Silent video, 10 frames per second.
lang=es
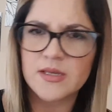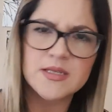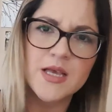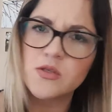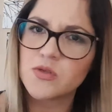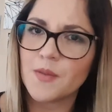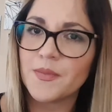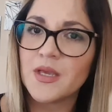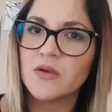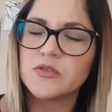ya sea de sus
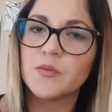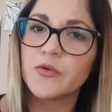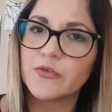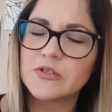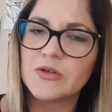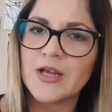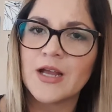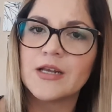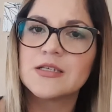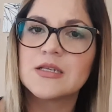amigos, en
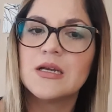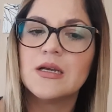profesionales,